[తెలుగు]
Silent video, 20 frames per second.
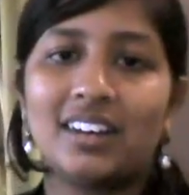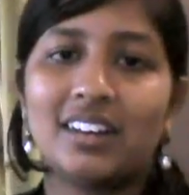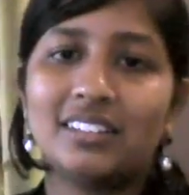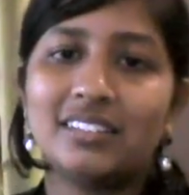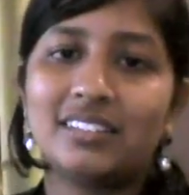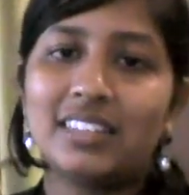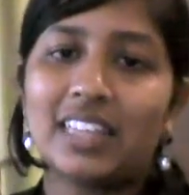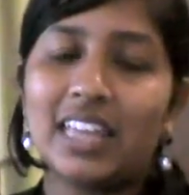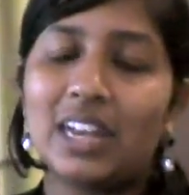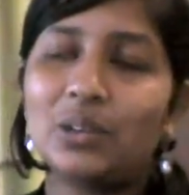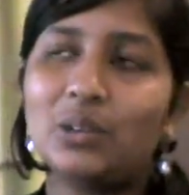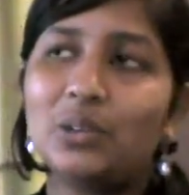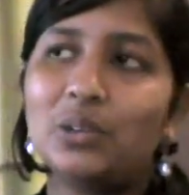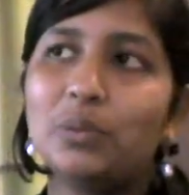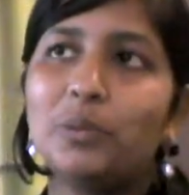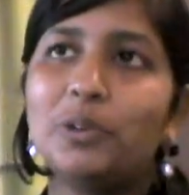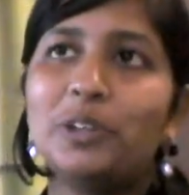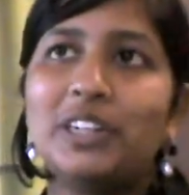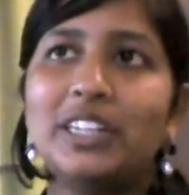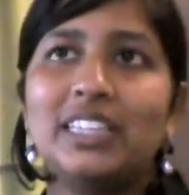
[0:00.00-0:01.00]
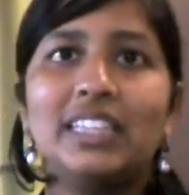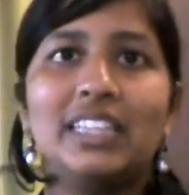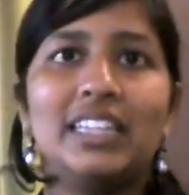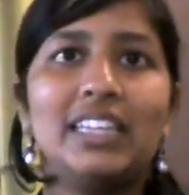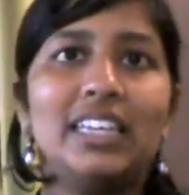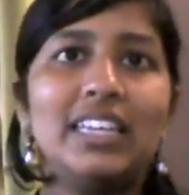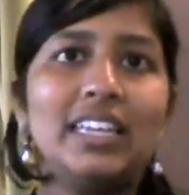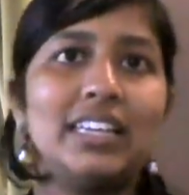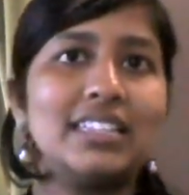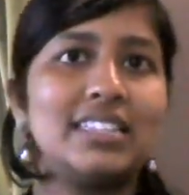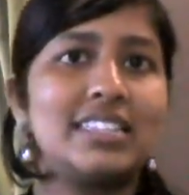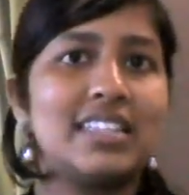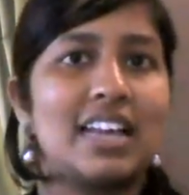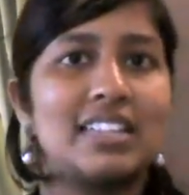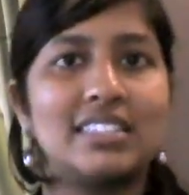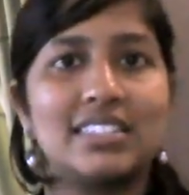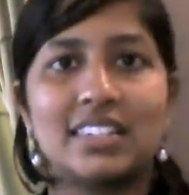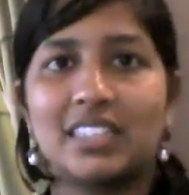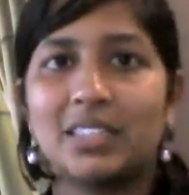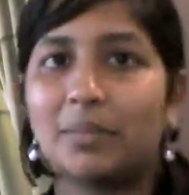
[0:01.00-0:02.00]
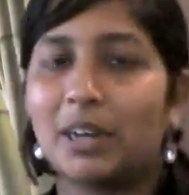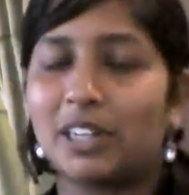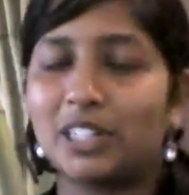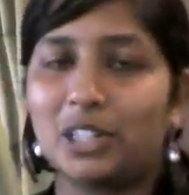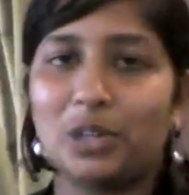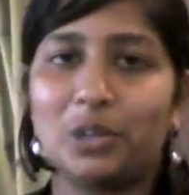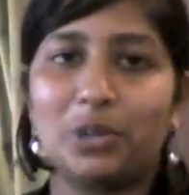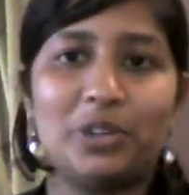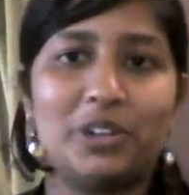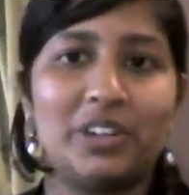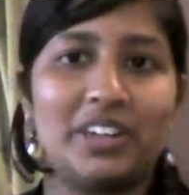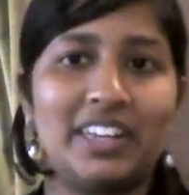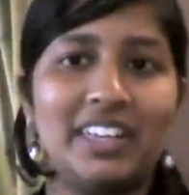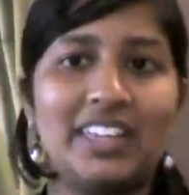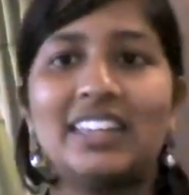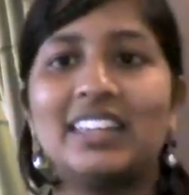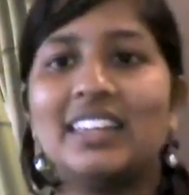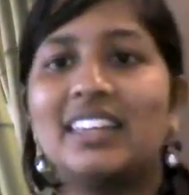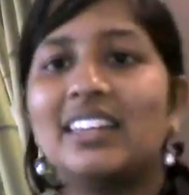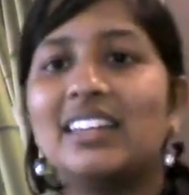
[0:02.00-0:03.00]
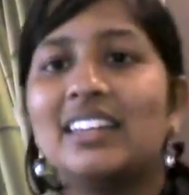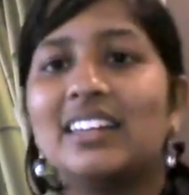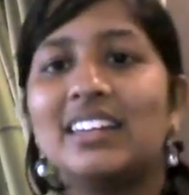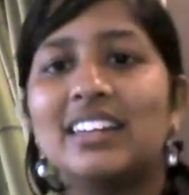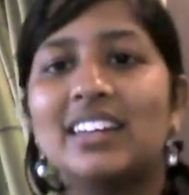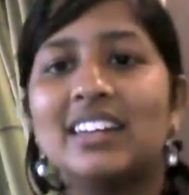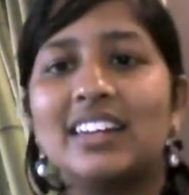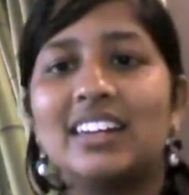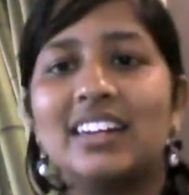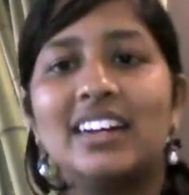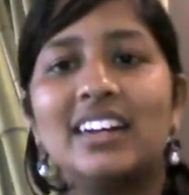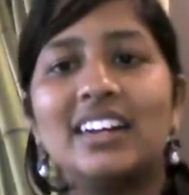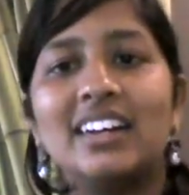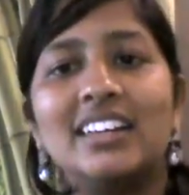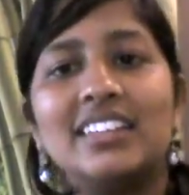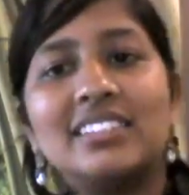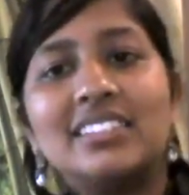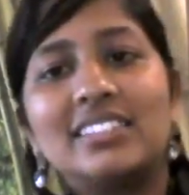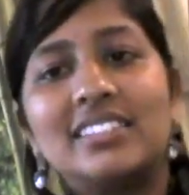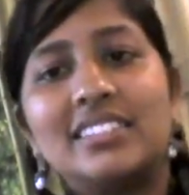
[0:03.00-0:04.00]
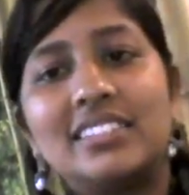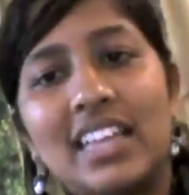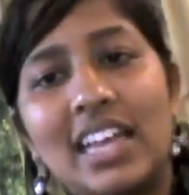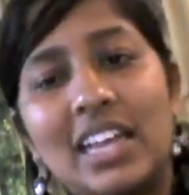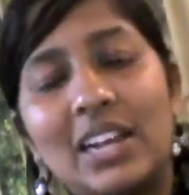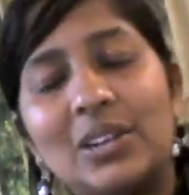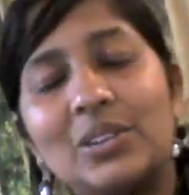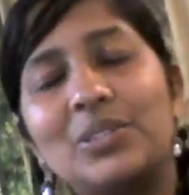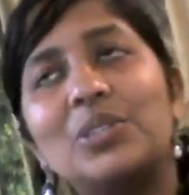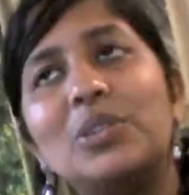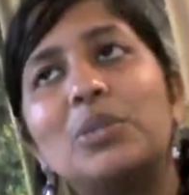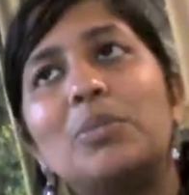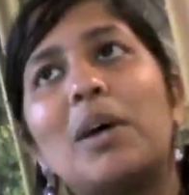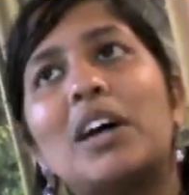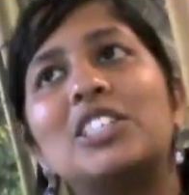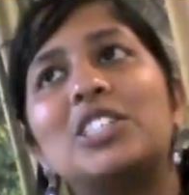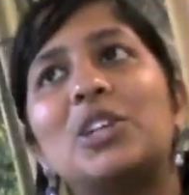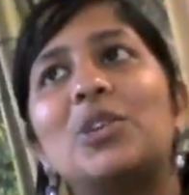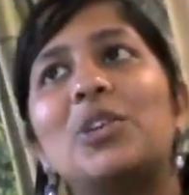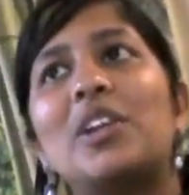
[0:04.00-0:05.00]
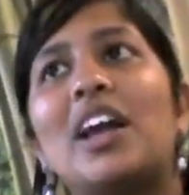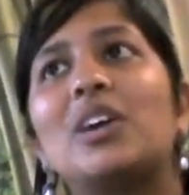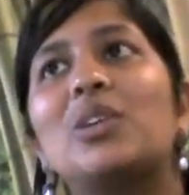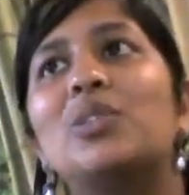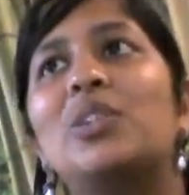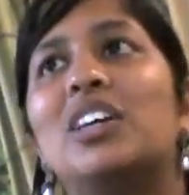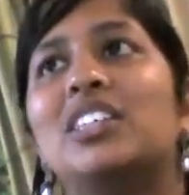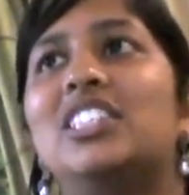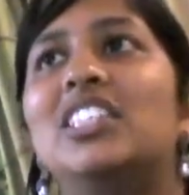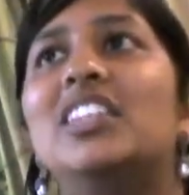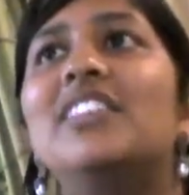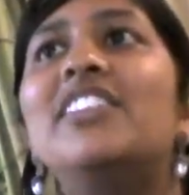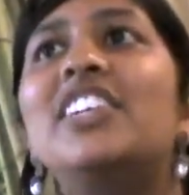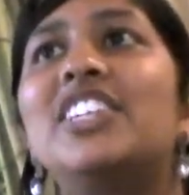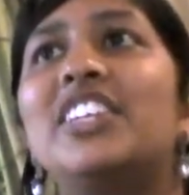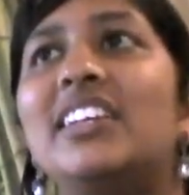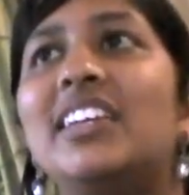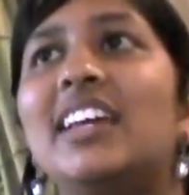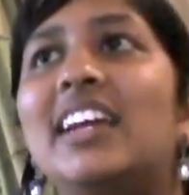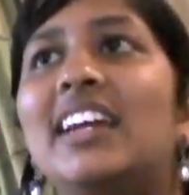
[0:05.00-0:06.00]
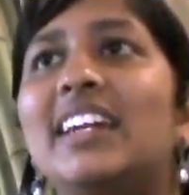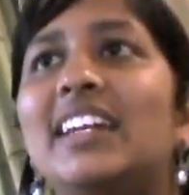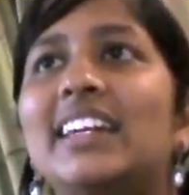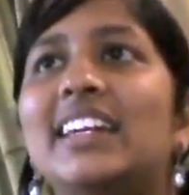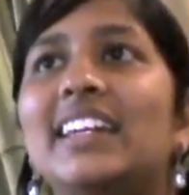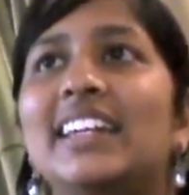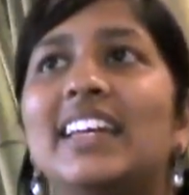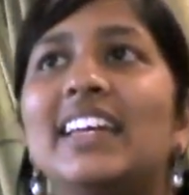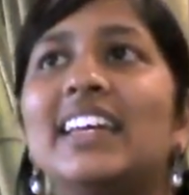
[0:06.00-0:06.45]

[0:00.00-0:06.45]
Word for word: తెలుగు పుట్టింది సంస్కృత భాషలో నుండి తెలుగు భాషలో నాకు నచ్చిన విషయం ఏంటంటే